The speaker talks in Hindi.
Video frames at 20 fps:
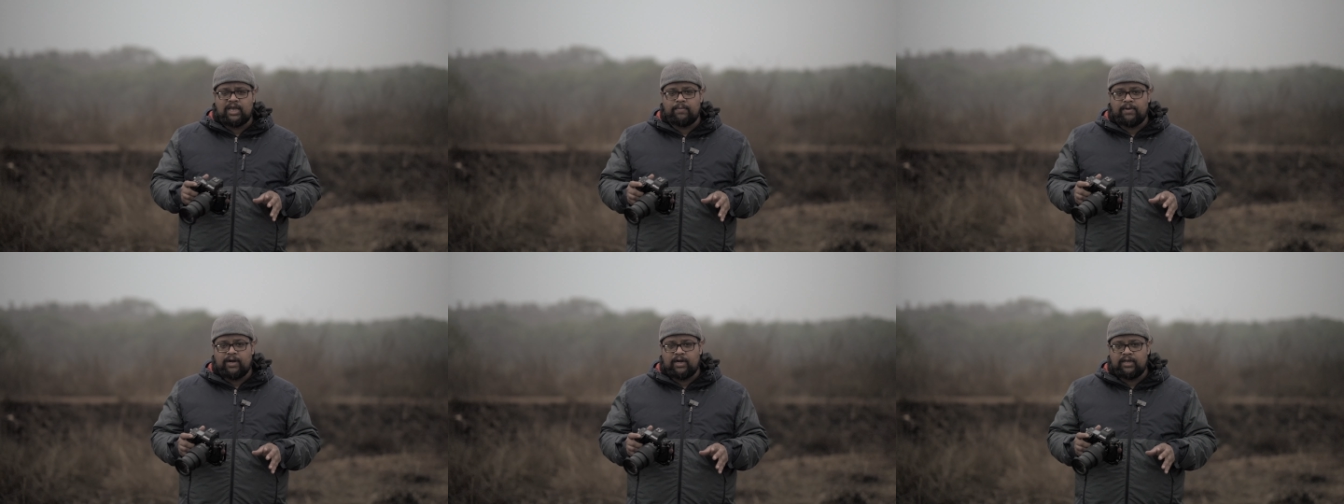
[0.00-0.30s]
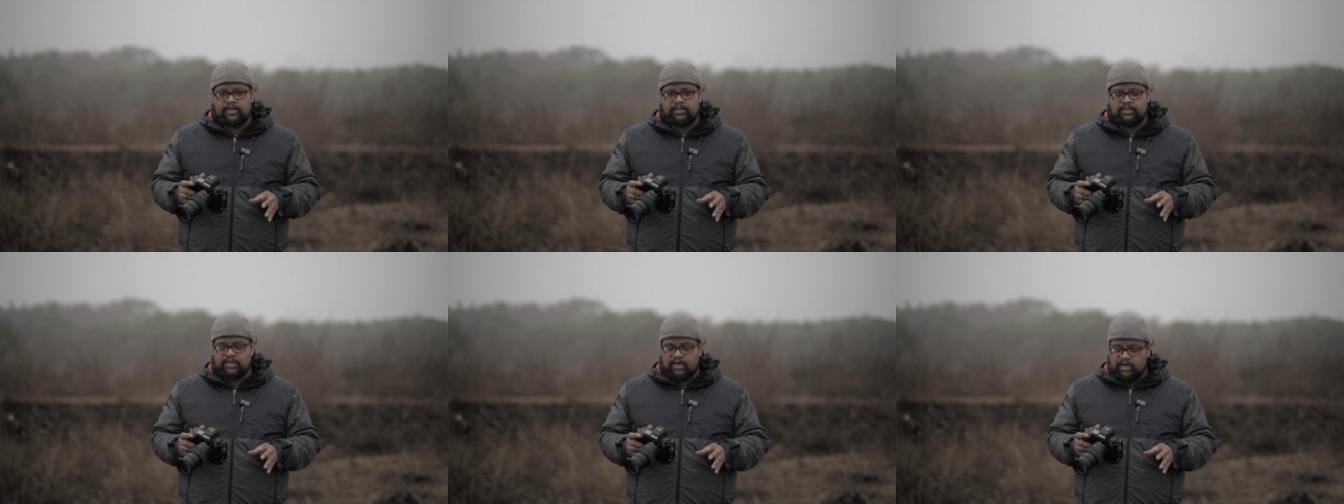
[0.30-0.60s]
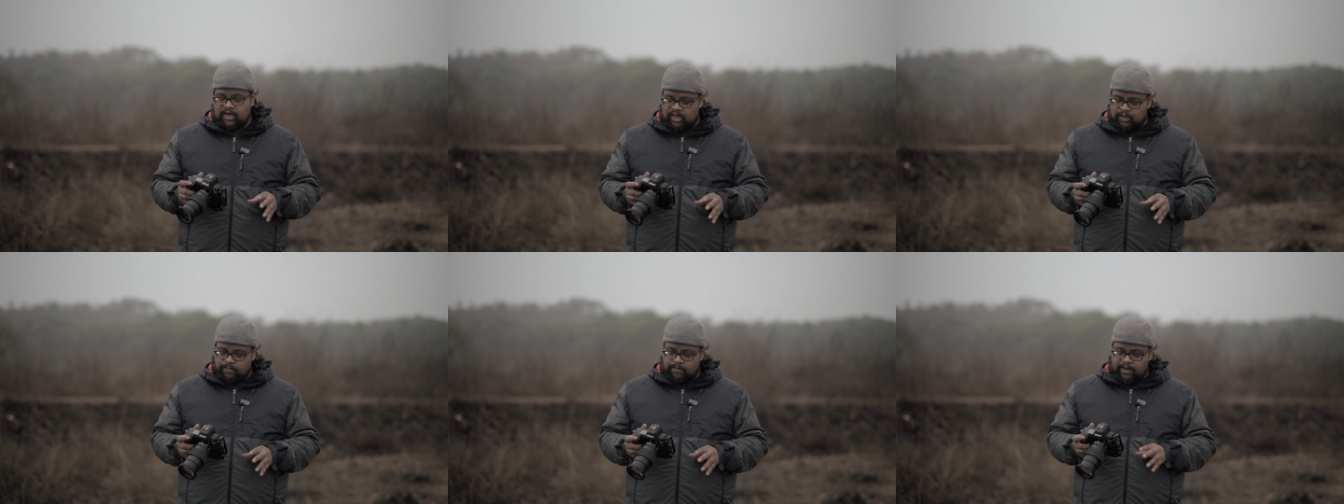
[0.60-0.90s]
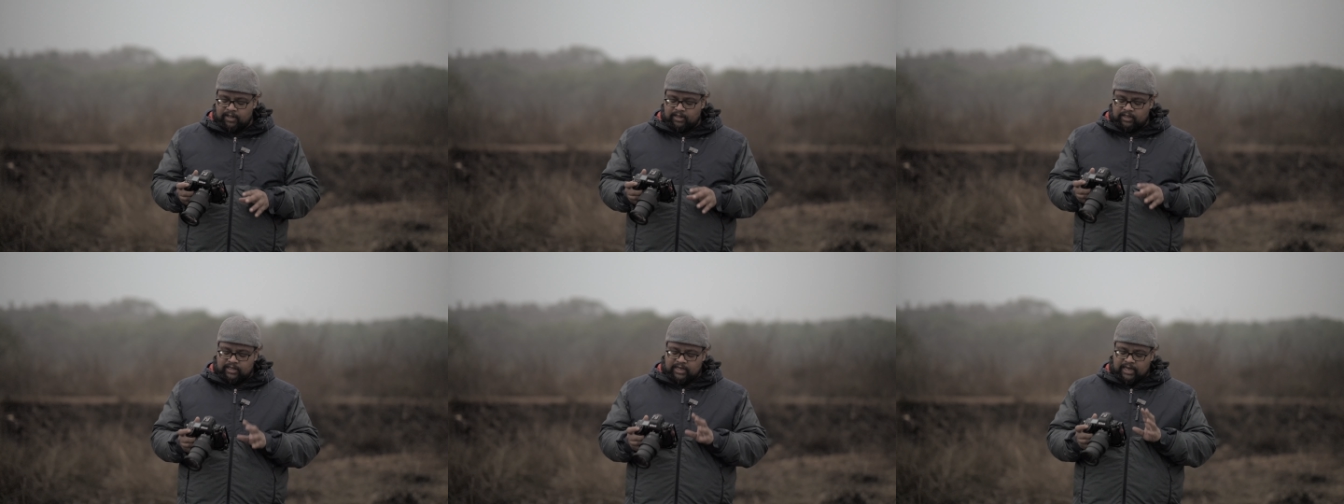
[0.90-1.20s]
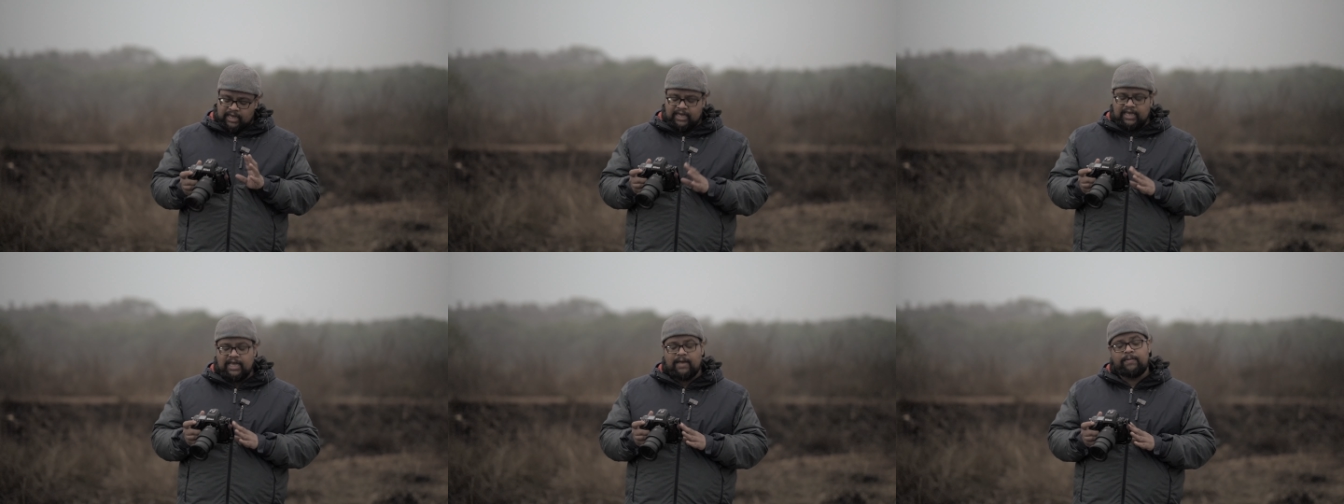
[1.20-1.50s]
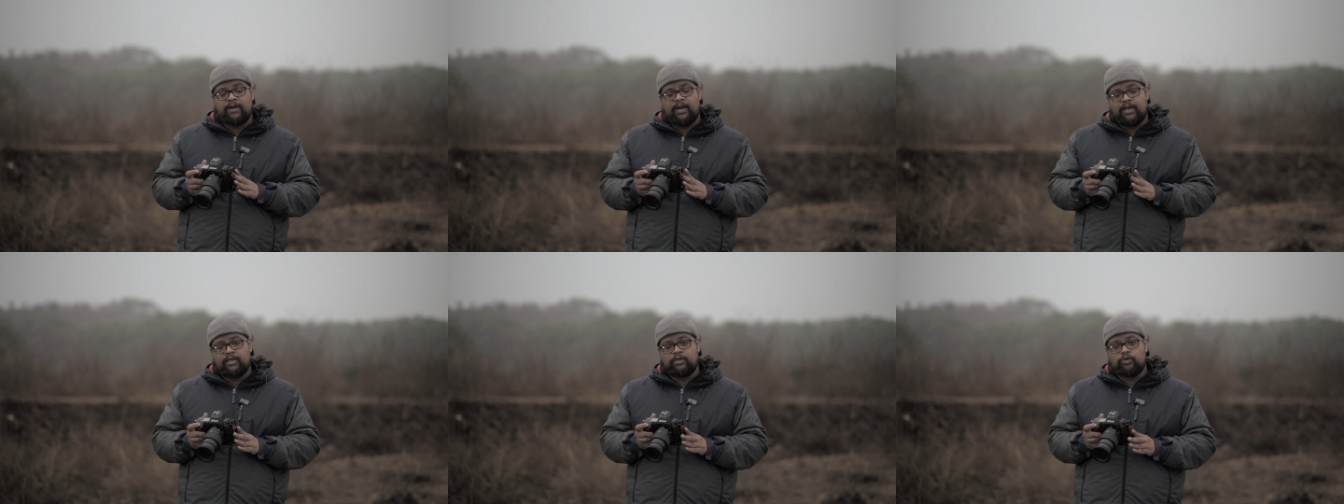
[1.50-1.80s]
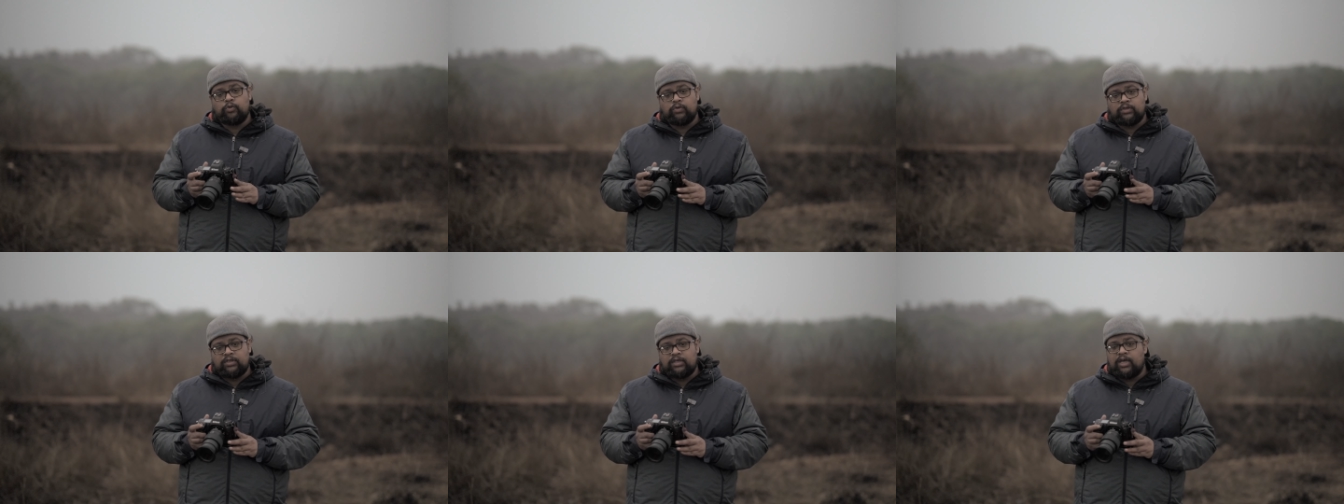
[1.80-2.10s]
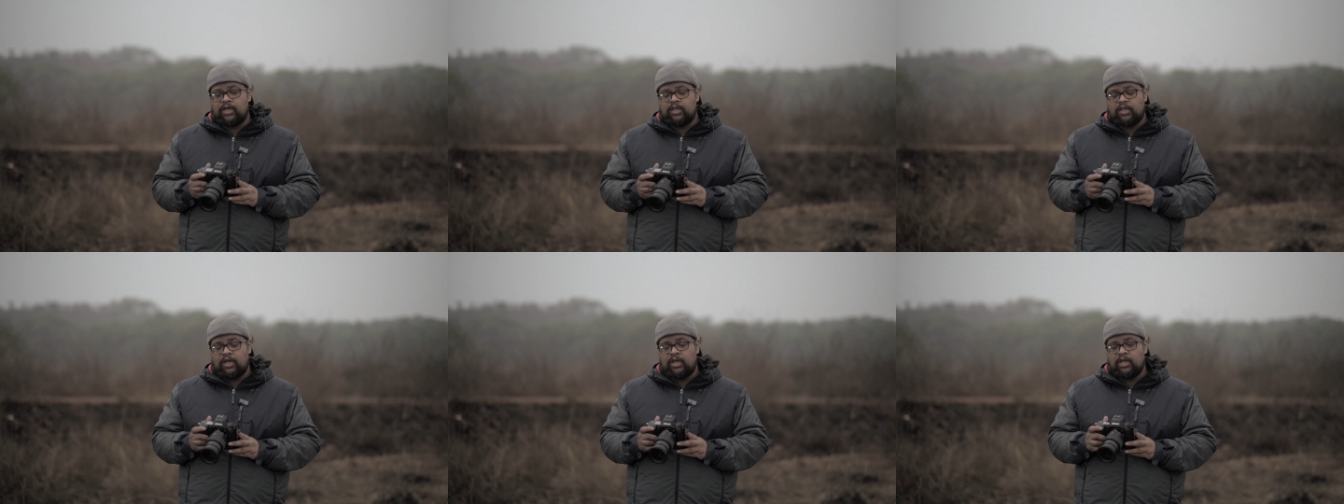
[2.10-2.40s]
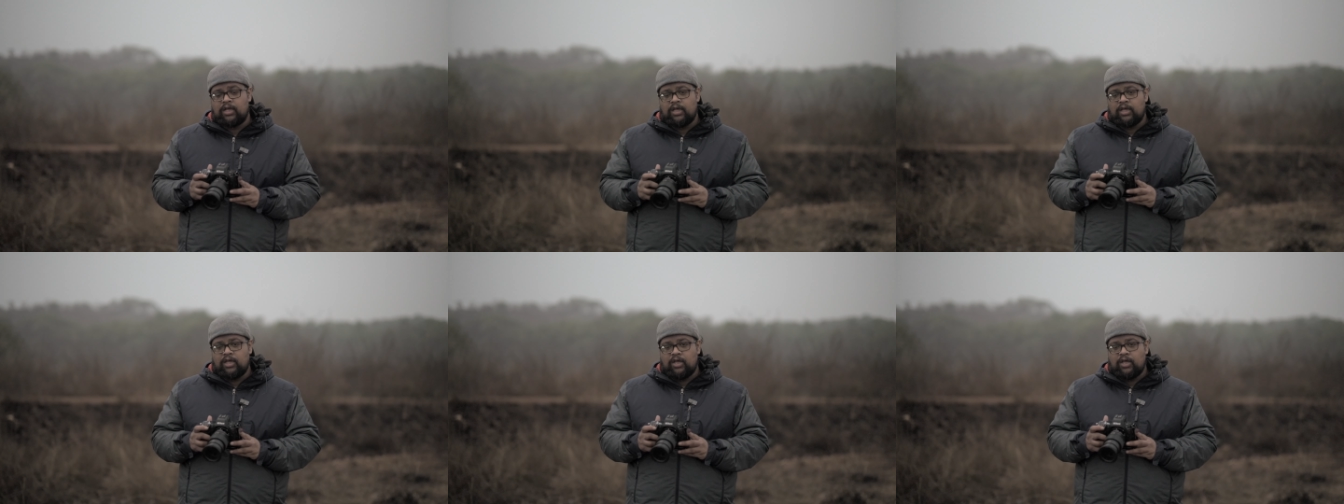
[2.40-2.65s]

कैमरा टेस्ट करने के बाद यही कैमरा ही चूज़ किया था